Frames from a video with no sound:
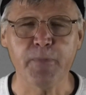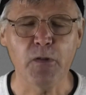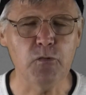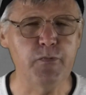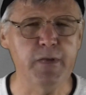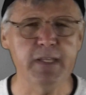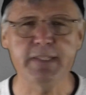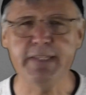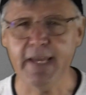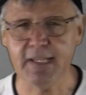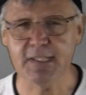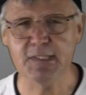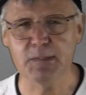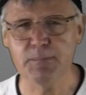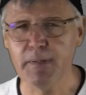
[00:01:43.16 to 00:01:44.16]
Und wir
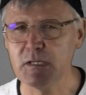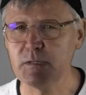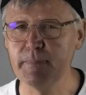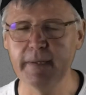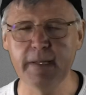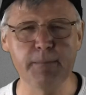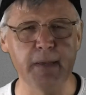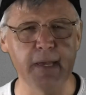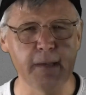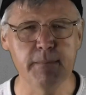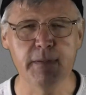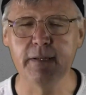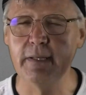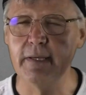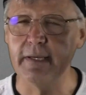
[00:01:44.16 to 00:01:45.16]
entdecken zum Beispiel im
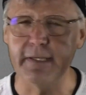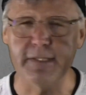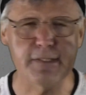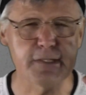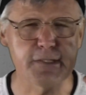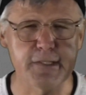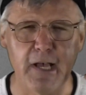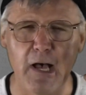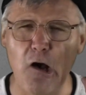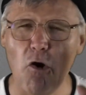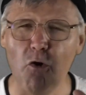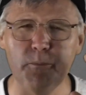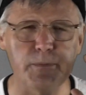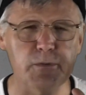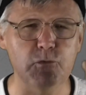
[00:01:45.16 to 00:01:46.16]
Himmel ist das
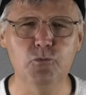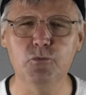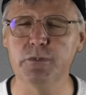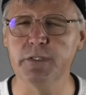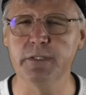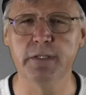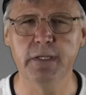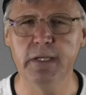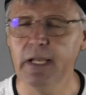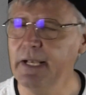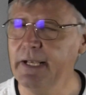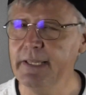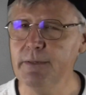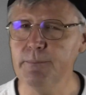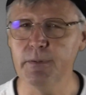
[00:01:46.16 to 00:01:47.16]
Hauptgut
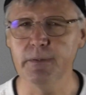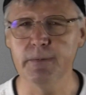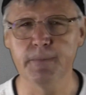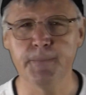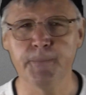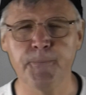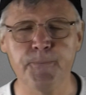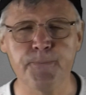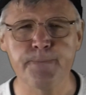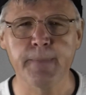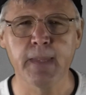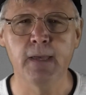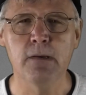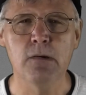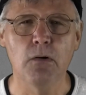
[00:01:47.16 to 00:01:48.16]
Liebe.
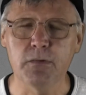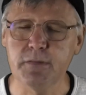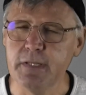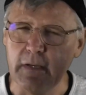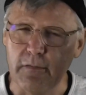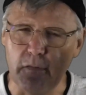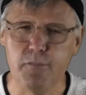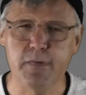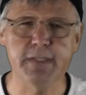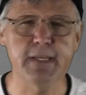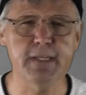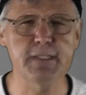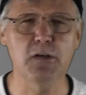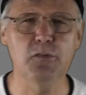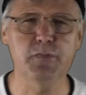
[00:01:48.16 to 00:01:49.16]
Und wenn wir
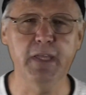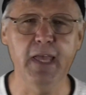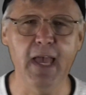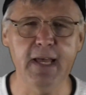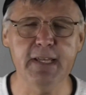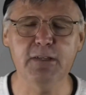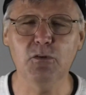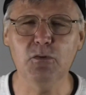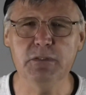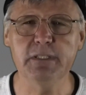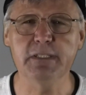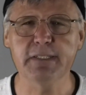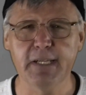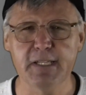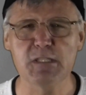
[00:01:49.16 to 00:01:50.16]
das auf die Erde
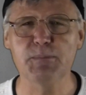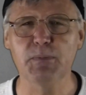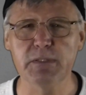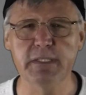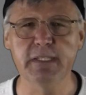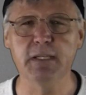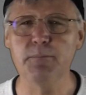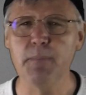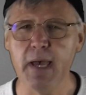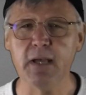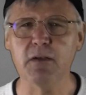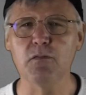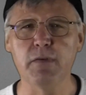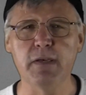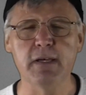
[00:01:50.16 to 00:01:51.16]
runter transportieren,
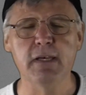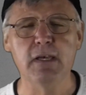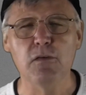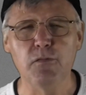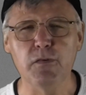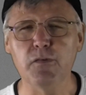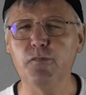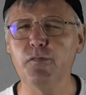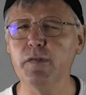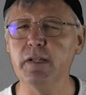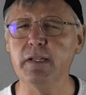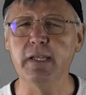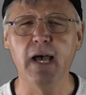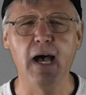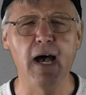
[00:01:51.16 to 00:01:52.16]
merken wir, wie
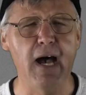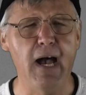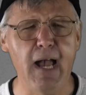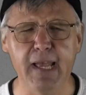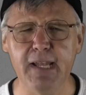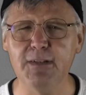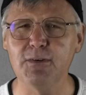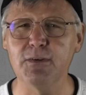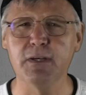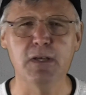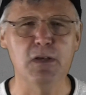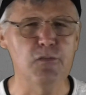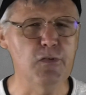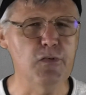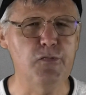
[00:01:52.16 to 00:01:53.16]
viel Heilung,
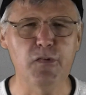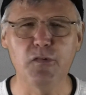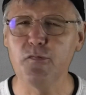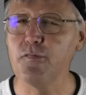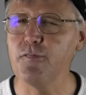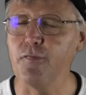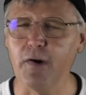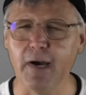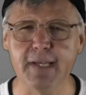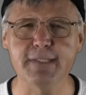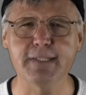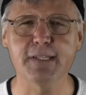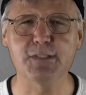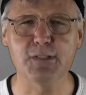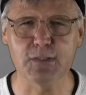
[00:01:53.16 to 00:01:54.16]
wie viel
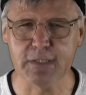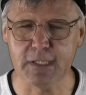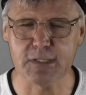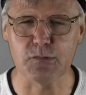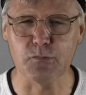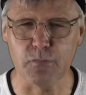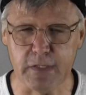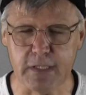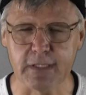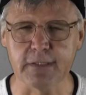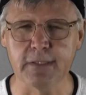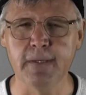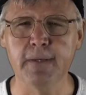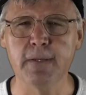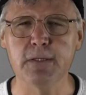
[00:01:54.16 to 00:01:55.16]
Freisetzung das
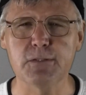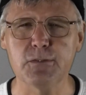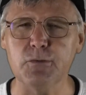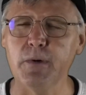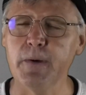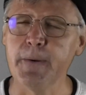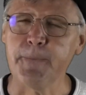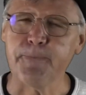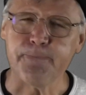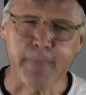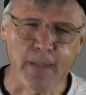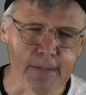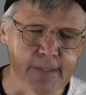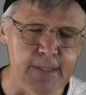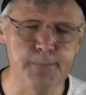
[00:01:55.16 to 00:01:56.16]
wirkt. So,
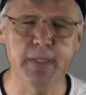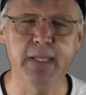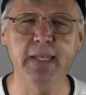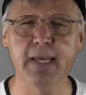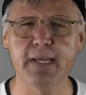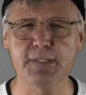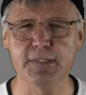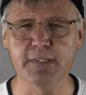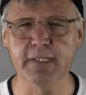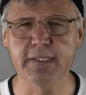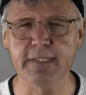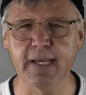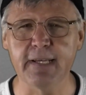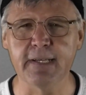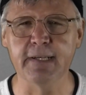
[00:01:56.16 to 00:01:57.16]
nimm den ersten
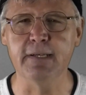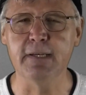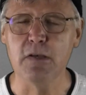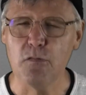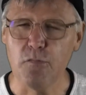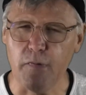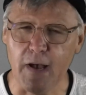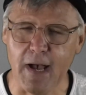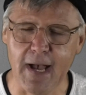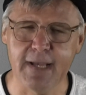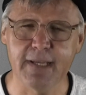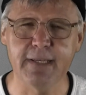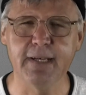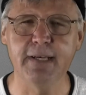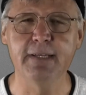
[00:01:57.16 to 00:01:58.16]
Gedanken,
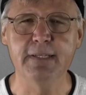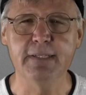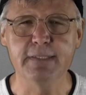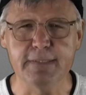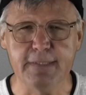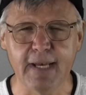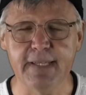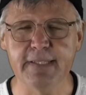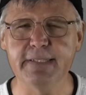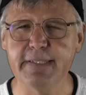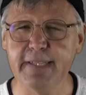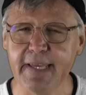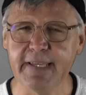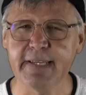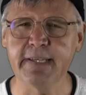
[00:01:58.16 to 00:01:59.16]
veranker dein
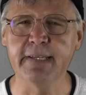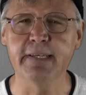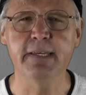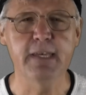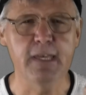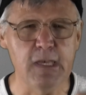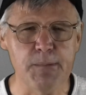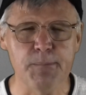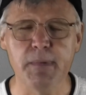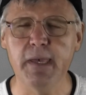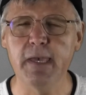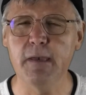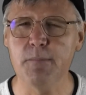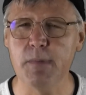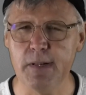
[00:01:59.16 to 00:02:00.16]
Denken im
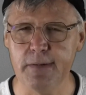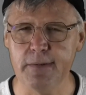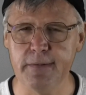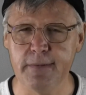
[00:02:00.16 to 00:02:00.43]
Himmel.